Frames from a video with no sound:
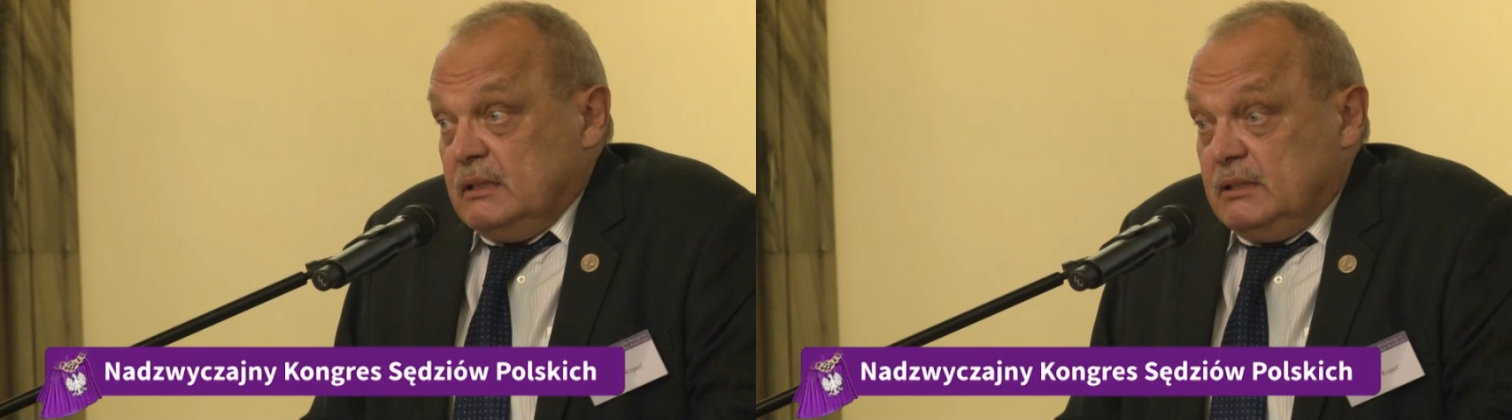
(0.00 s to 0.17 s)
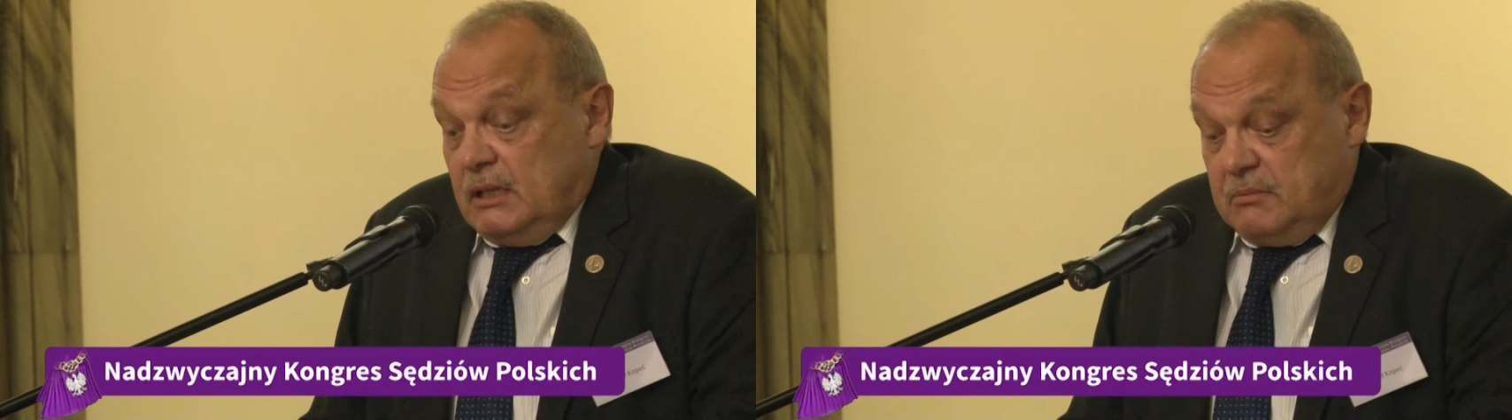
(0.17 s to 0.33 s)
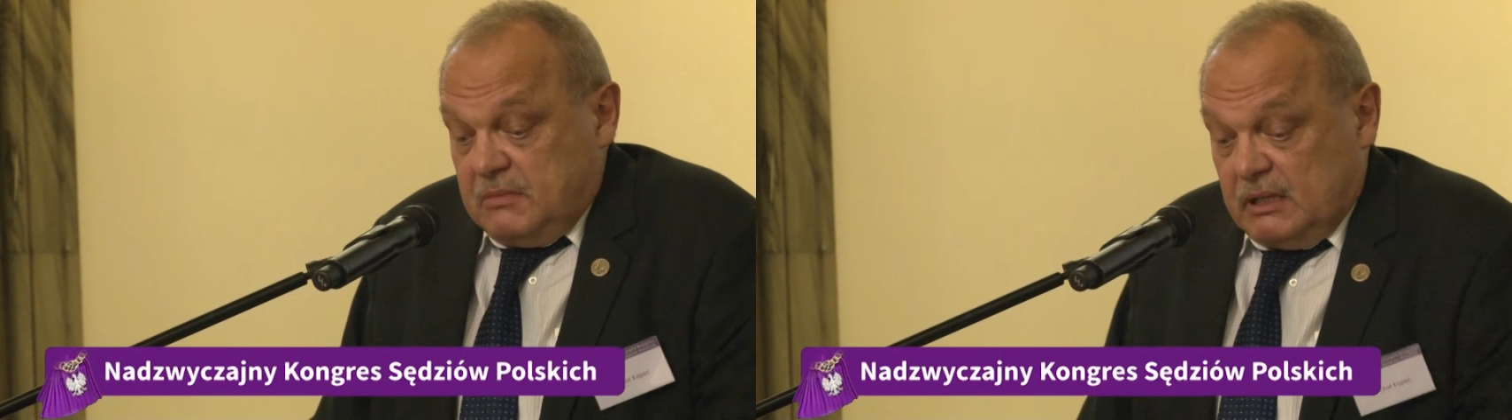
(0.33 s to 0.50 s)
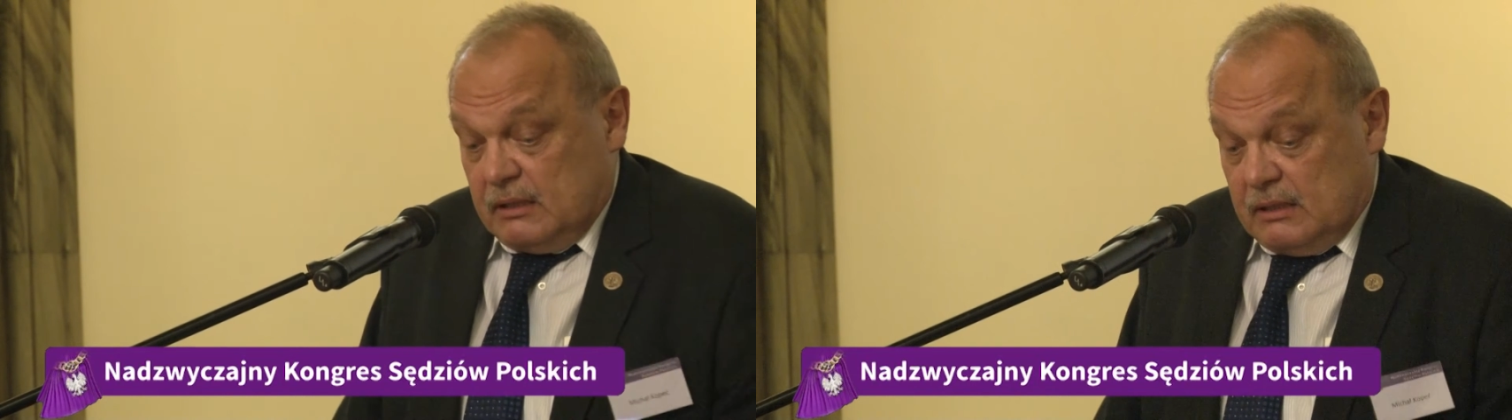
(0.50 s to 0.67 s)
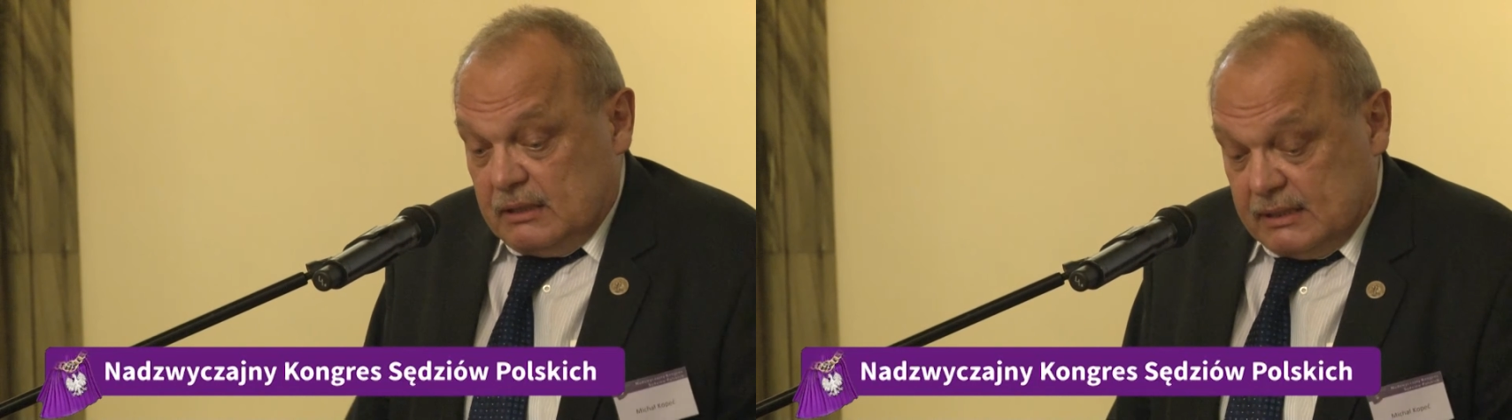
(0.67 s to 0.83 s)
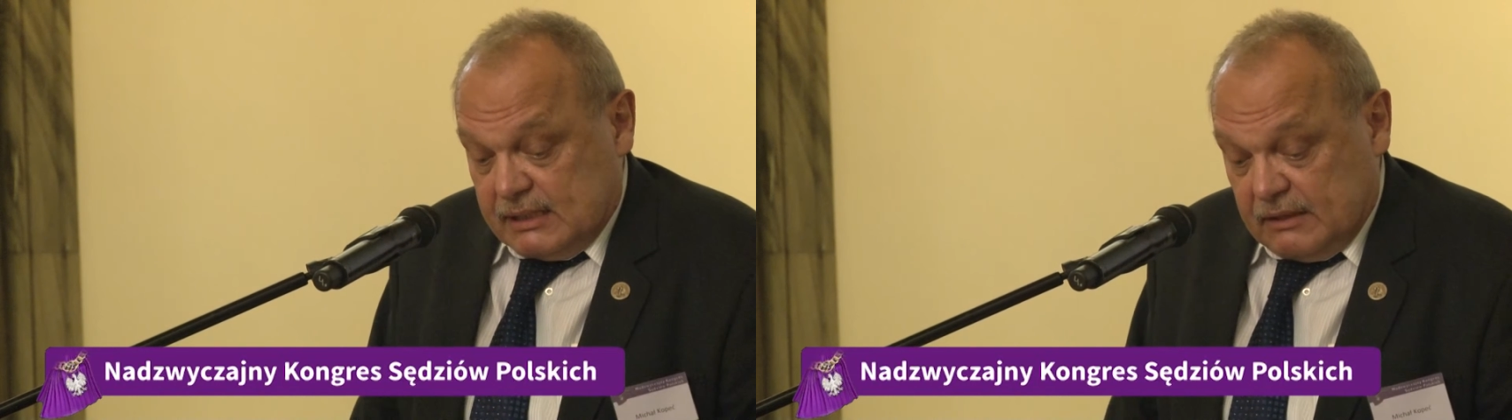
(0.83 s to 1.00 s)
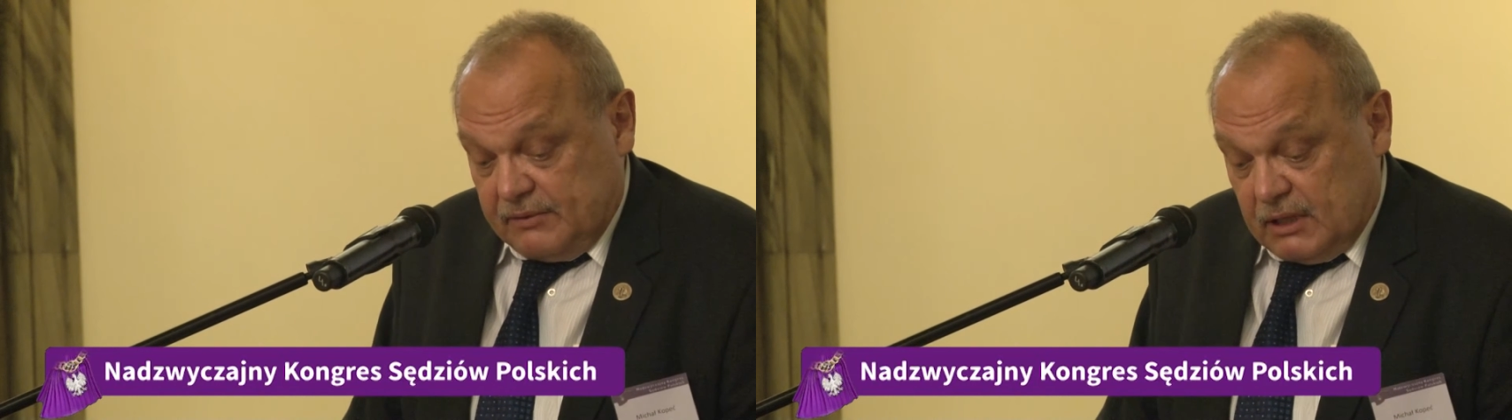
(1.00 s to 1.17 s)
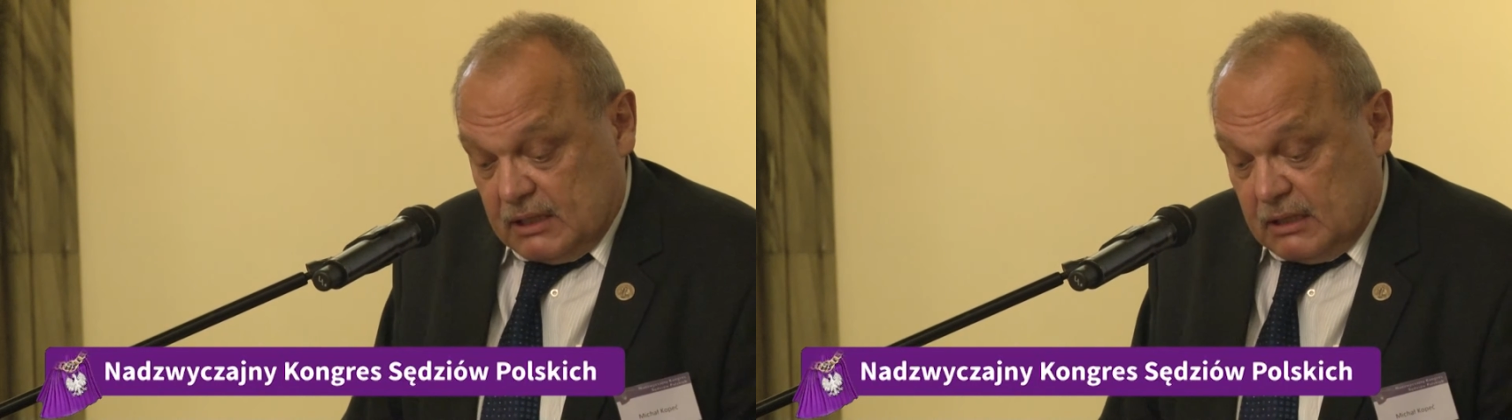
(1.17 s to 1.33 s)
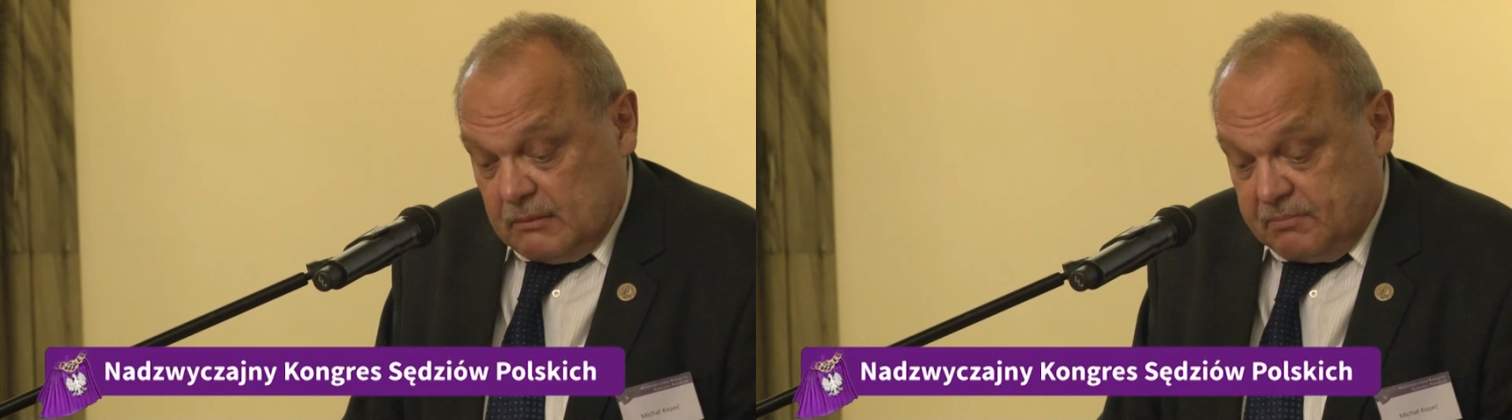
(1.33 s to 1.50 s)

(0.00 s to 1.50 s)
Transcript: Niemniej zawiera,